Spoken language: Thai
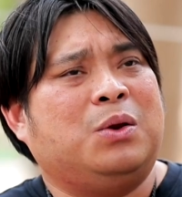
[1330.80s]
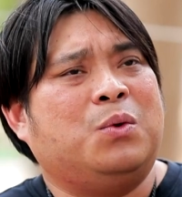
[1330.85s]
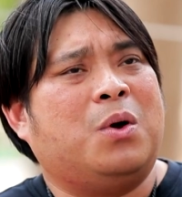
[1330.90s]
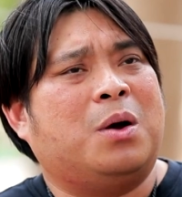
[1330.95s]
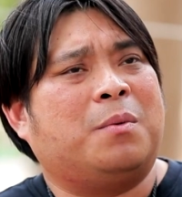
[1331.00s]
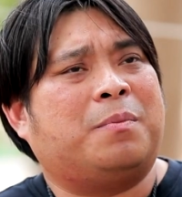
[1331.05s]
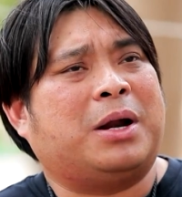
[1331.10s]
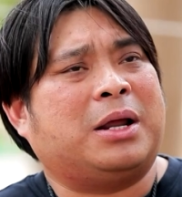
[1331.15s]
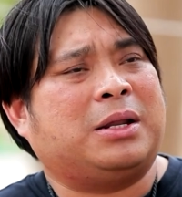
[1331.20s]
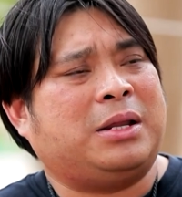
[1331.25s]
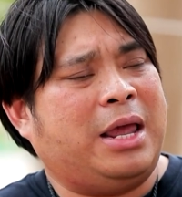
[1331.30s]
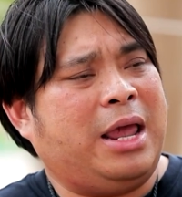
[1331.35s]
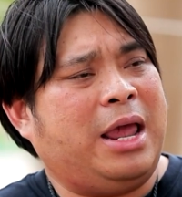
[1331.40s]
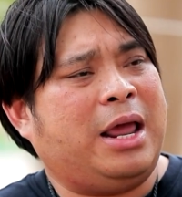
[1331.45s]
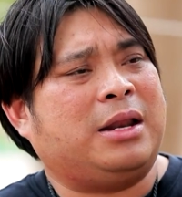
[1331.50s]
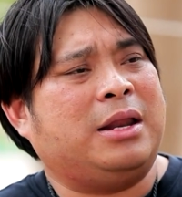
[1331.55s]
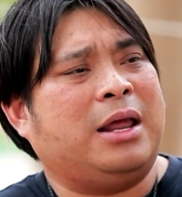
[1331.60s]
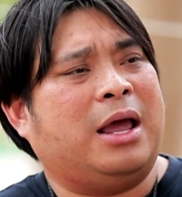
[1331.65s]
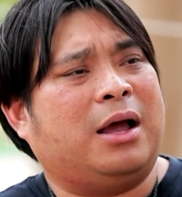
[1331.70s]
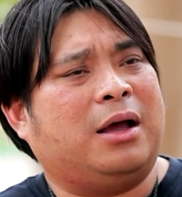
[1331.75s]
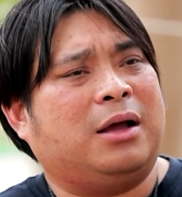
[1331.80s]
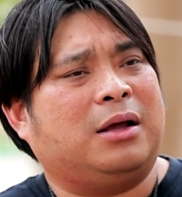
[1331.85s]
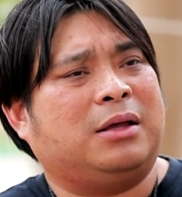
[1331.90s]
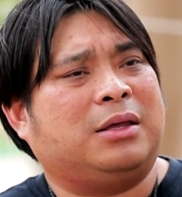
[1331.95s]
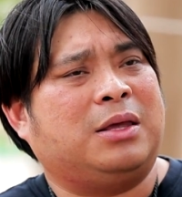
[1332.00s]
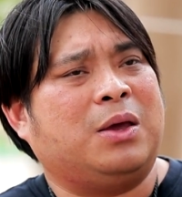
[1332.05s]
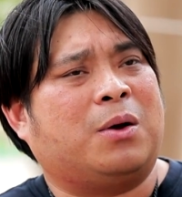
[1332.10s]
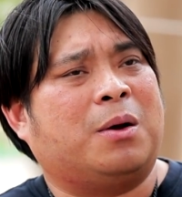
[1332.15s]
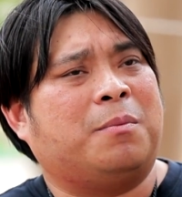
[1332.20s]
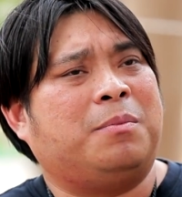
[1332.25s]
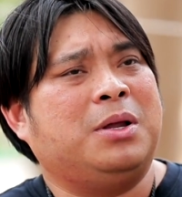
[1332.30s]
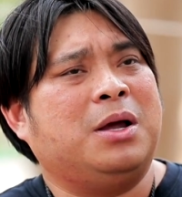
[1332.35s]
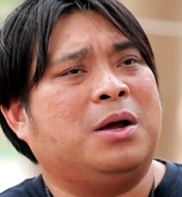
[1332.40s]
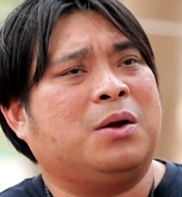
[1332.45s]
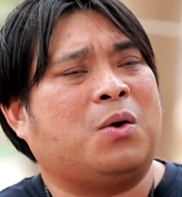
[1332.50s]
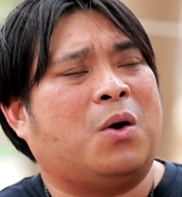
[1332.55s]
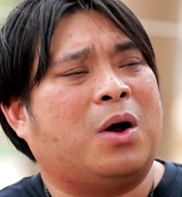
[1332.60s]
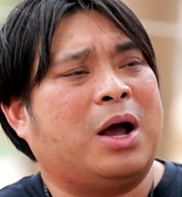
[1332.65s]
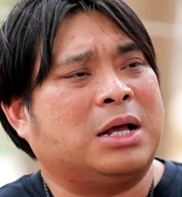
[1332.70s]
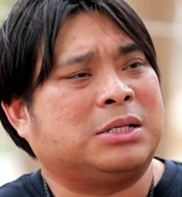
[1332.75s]
ดวงประเทศเนี่ยเกี่ยวกับเรื่
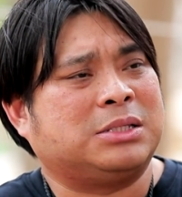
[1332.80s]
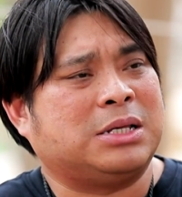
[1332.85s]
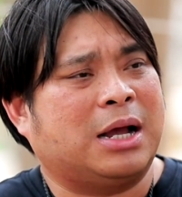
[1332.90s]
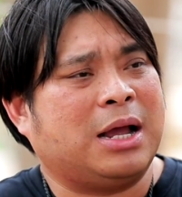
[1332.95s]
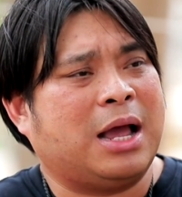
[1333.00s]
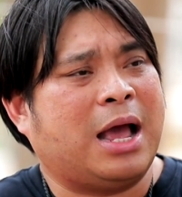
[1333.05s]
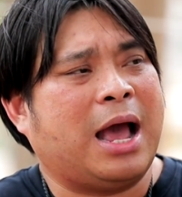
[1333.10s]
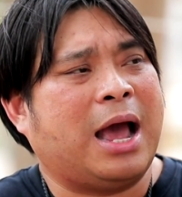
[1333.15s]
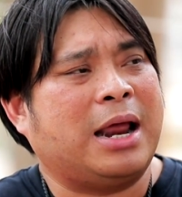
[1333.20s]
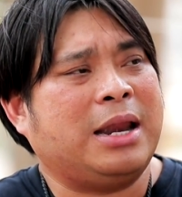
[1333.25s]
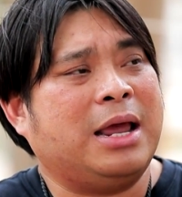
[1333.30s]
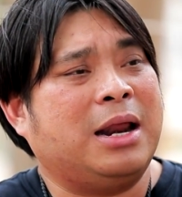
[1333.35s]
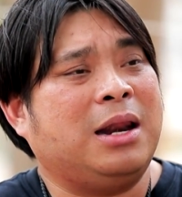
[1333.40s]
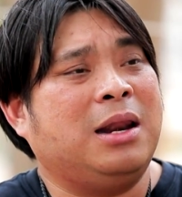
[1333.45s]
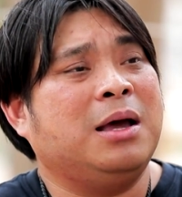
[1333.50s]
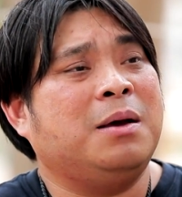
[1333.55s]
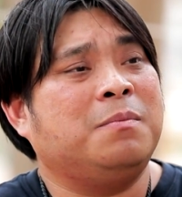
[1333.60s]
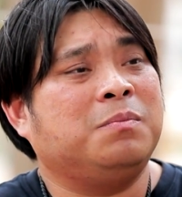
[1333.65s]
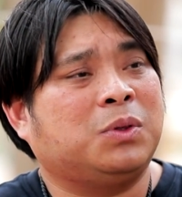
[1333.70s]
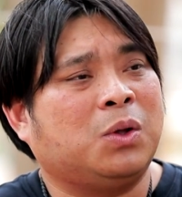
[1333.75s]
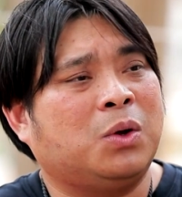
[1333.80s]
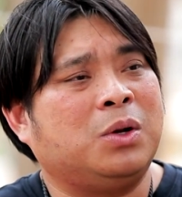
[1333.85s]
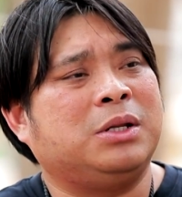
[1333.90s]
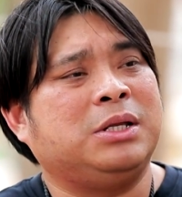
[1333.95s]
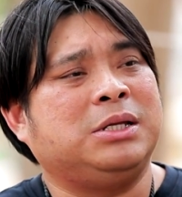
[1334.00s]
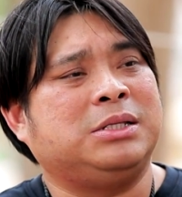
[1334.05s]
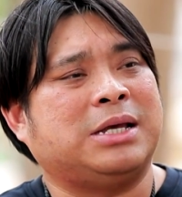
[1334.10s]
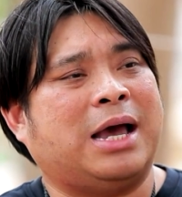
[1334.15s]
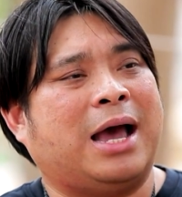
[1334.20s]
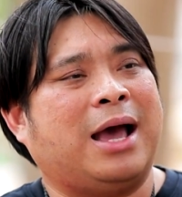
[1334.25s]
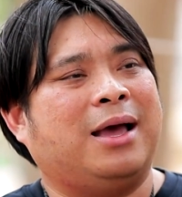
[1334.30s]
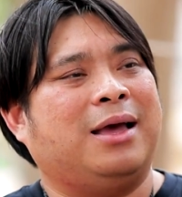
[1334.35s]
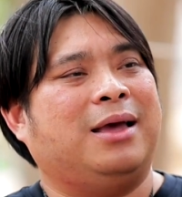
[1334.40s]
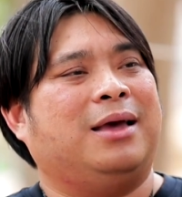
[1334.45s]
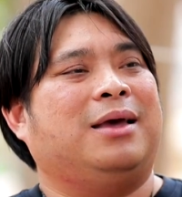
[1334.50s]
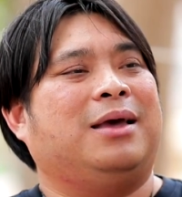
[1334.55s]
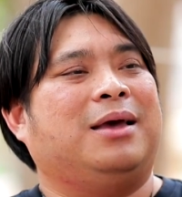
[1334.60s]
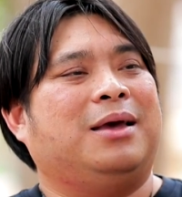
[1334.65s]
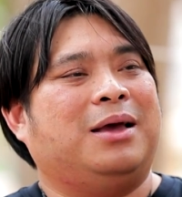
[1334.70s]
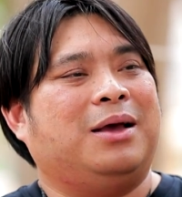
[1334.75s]
องของอสังหาเนี่ยเริ่มต้นที่จะ
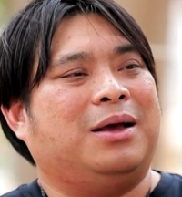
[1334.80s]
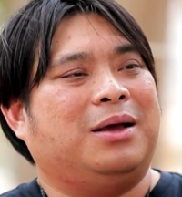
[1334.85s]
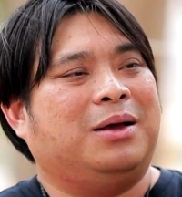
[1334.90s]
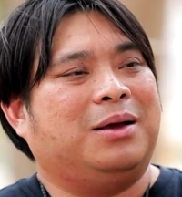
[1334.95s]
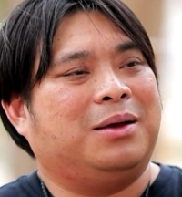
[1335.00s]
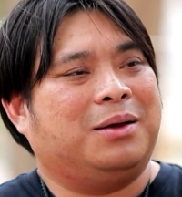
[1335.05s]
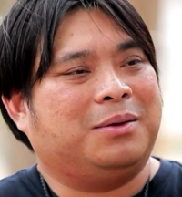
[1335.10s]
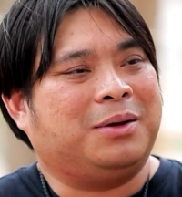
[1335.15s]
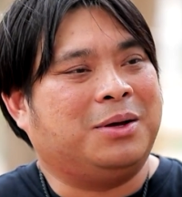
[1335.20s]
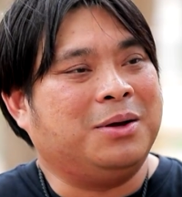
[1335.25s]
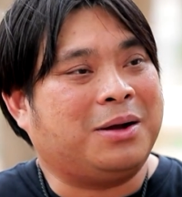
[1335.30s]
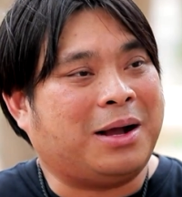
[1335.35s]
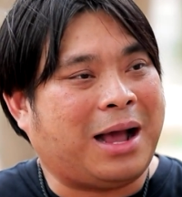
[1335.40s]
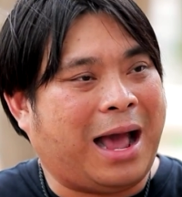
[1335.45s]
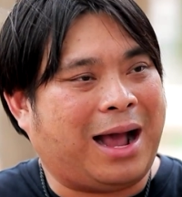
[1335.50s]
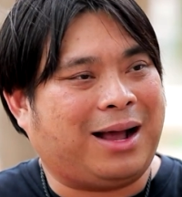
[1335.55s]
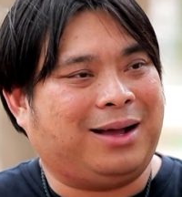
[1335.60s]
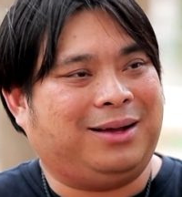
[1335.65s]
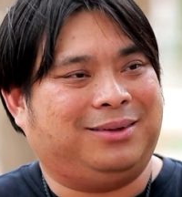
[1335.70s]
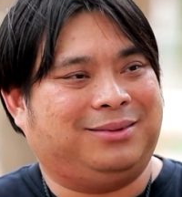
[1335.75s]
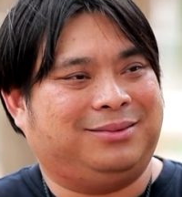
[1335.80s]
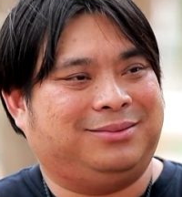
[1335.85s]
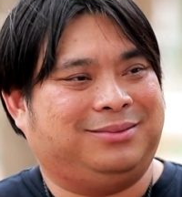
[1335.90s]
คึกคัก